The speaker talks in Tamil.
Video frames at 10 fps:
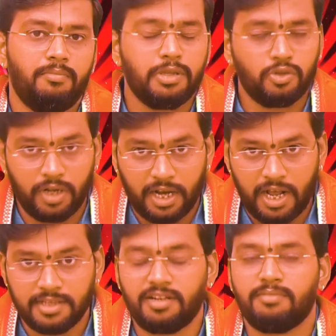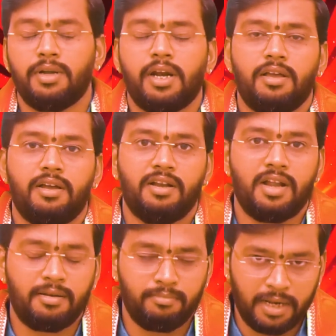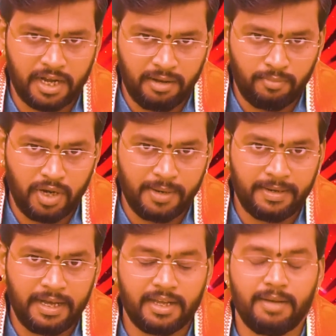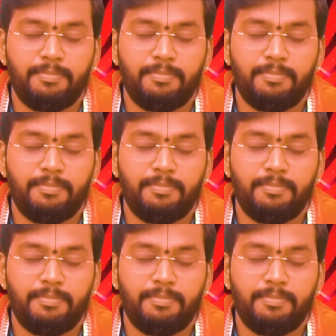மிதுனராசி நண்பர்களுக்கு நண்பர்கள் மூலியமாக